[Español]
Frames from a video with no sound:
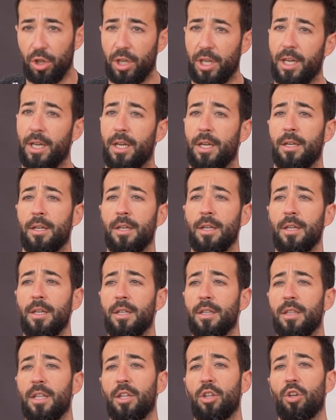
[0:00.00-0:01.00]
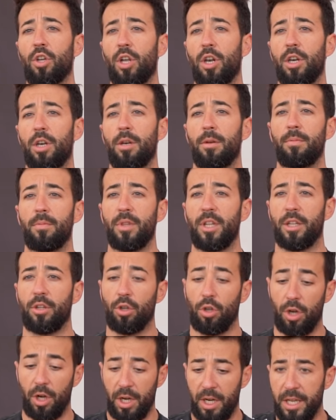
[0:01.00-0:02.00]
de,
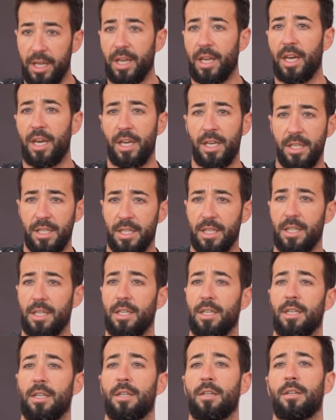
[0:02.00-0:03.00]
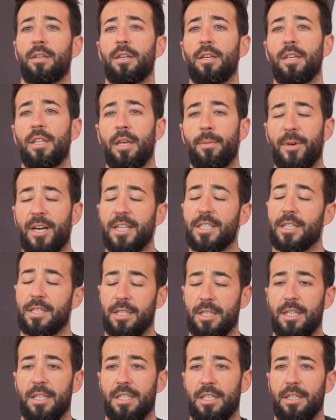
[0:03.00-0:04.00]
todo el, linkage y, demás,
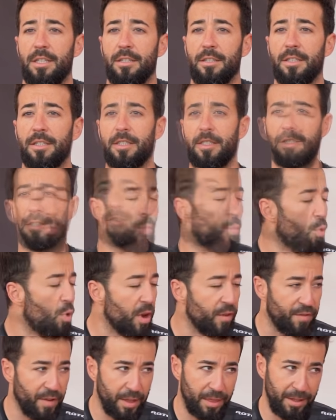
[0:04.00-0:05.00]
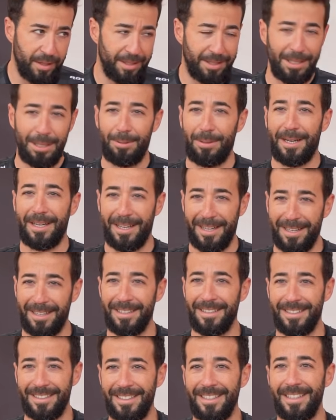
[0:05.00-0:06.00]
así que sí, es muy fácil de trabajar.
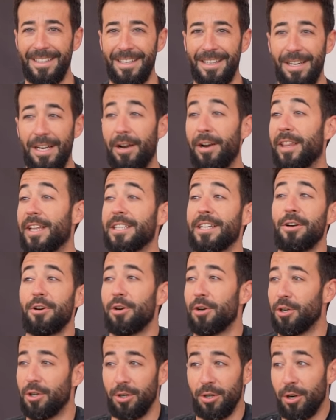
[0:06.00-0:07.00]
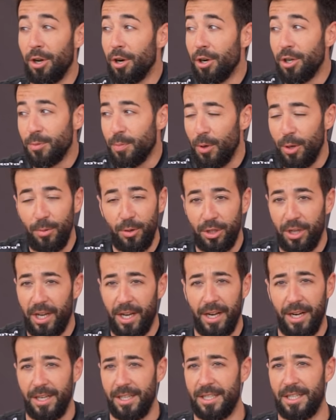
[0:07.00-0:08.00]
La verdad es que no, nos podemos
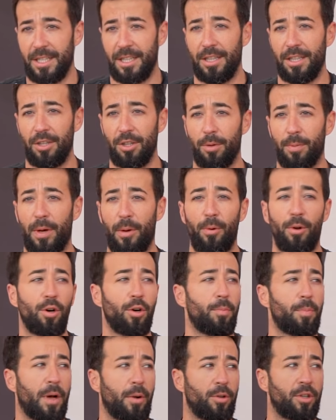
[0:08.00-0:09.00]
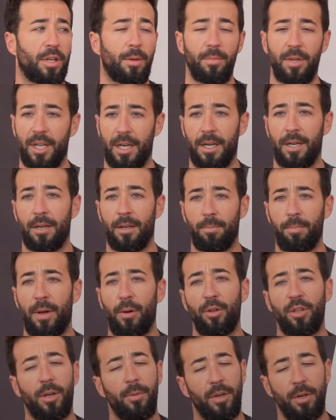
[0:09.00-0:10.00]
quejar en ese sentido. Pablo, también,
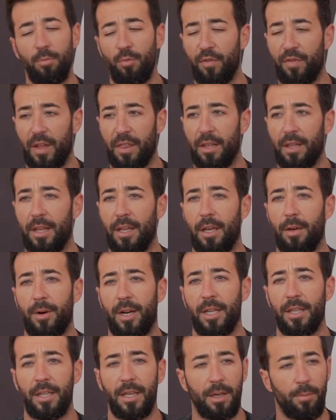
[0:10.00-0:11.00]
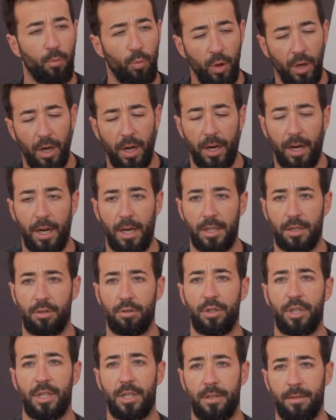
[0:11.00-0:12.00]
Pablo también es muy fácil de llevar y tiene muy claras las
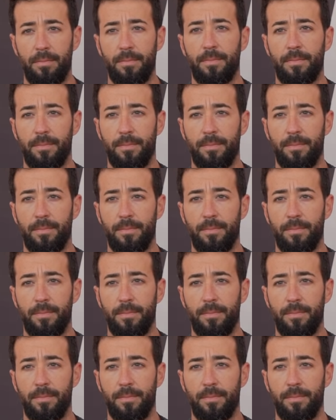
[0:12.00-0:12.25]
cosas.